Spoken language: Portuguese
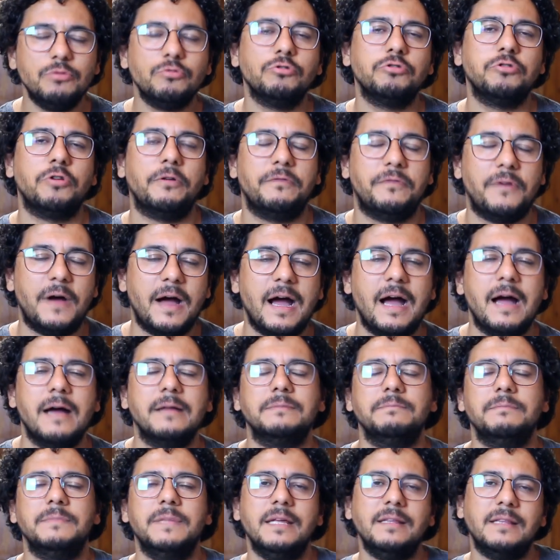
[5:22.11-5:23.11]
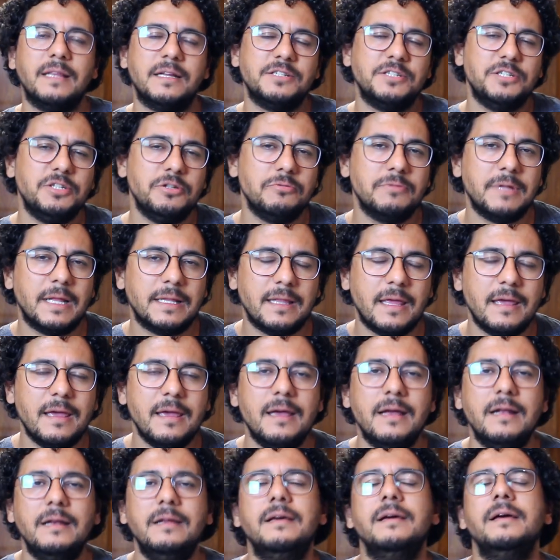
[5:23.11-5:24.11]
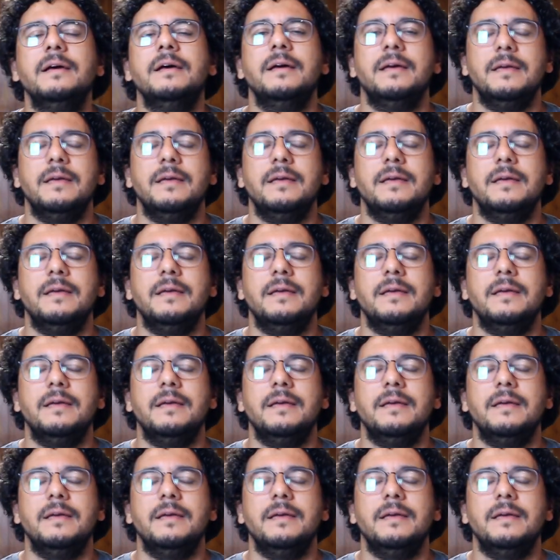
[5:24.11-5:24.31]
no sofá, deitadinho na dele,